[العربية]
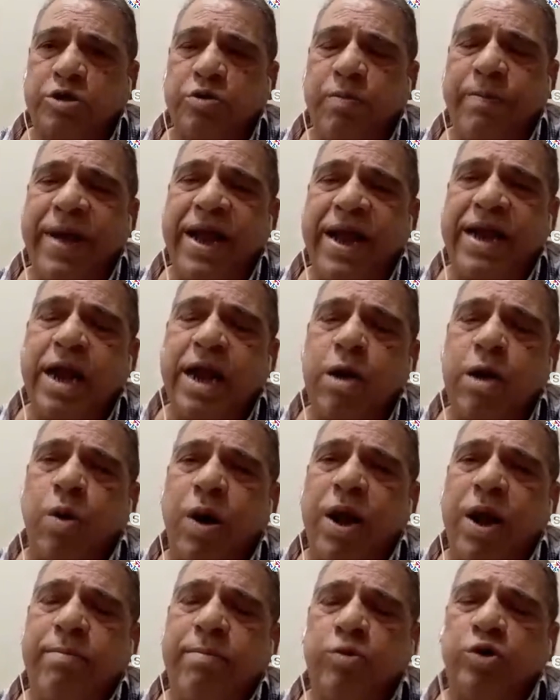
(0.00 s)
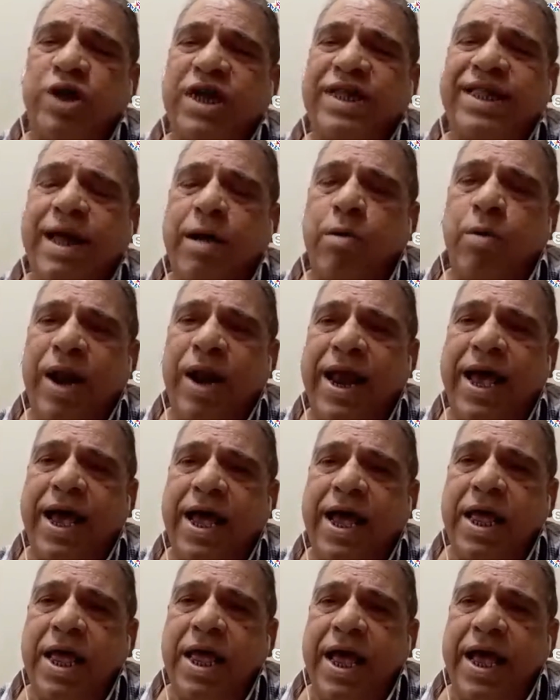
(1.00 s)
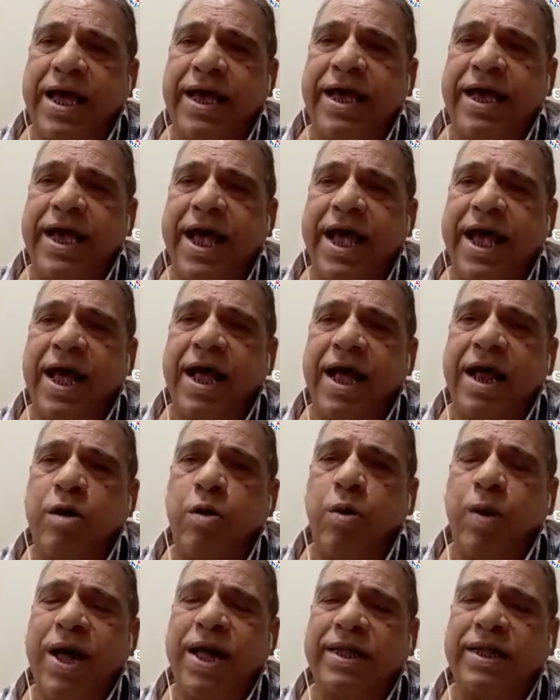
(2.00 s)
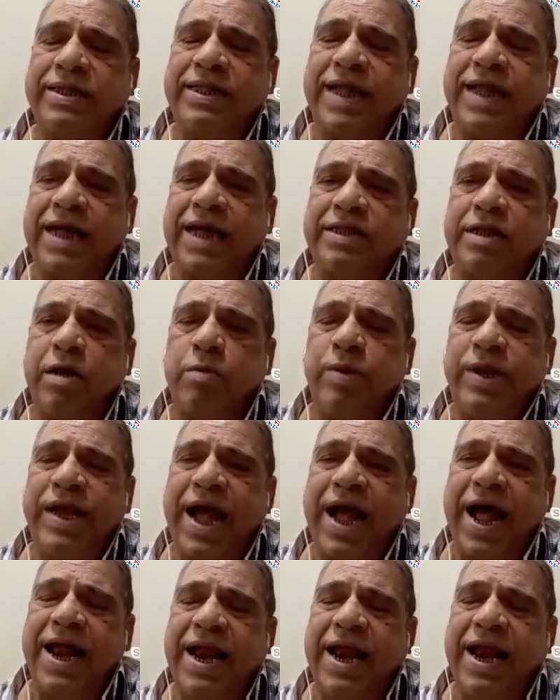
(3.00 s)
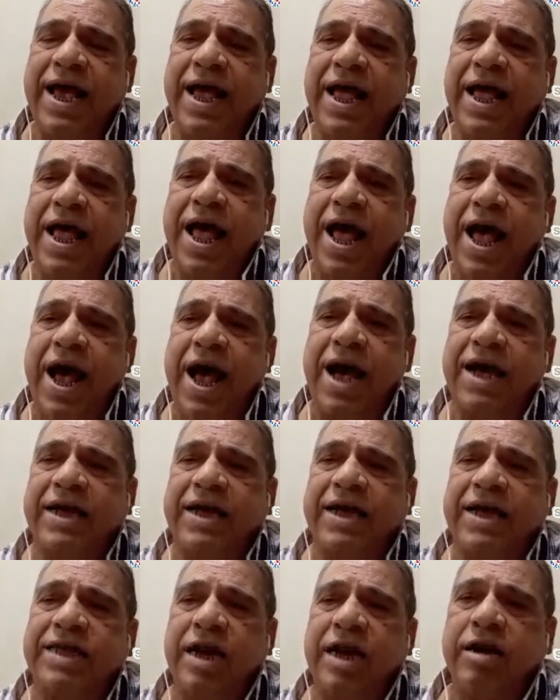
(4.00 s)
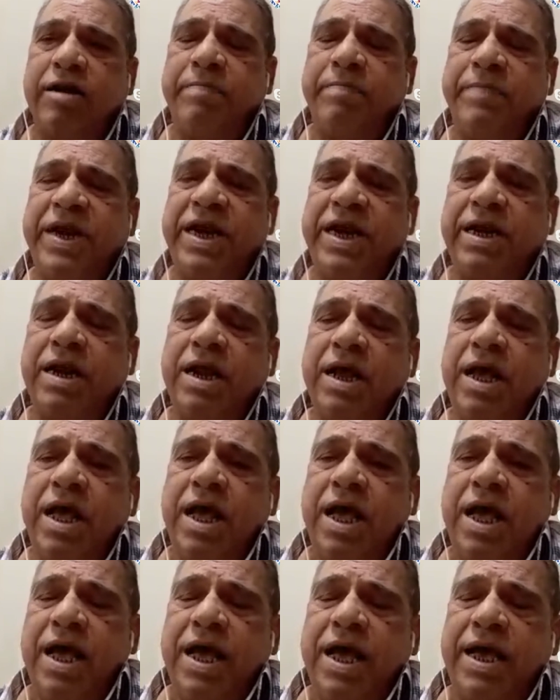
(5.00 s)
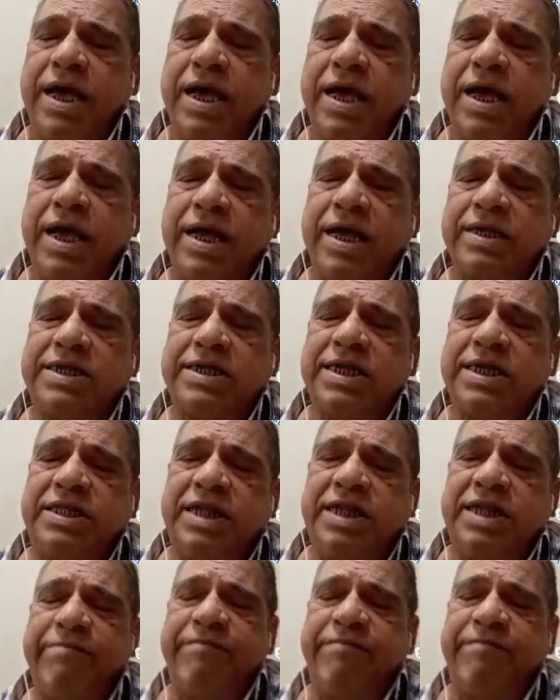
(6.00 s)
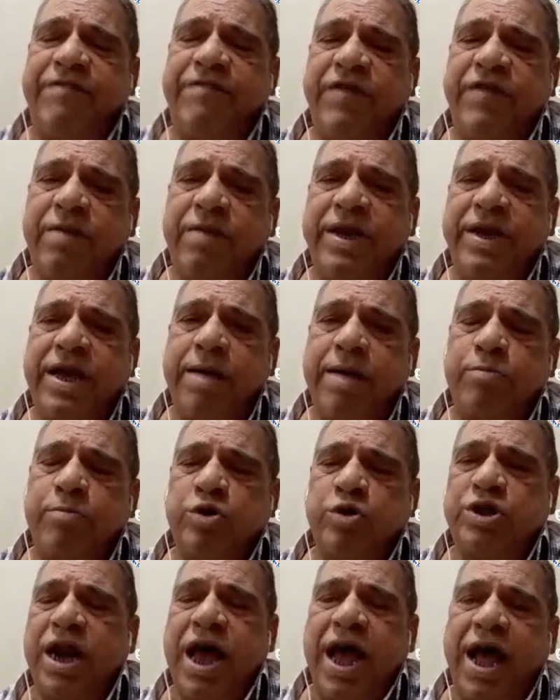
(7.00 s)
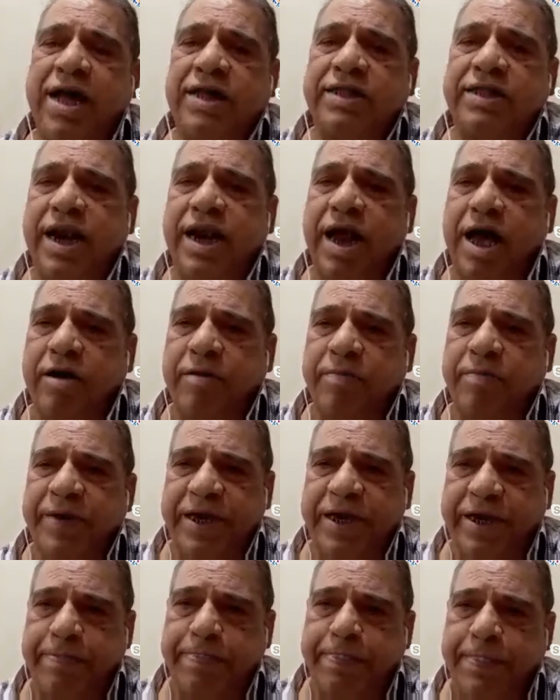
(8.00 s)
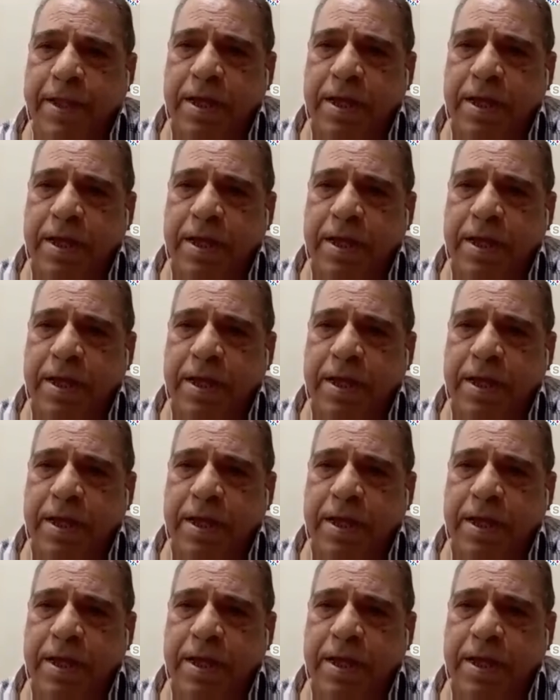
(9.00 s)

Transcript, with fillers: ثم ان اللغه المتداوله هي لغه تحتوي على اكثر من 60% آه، مصطلحات عربيه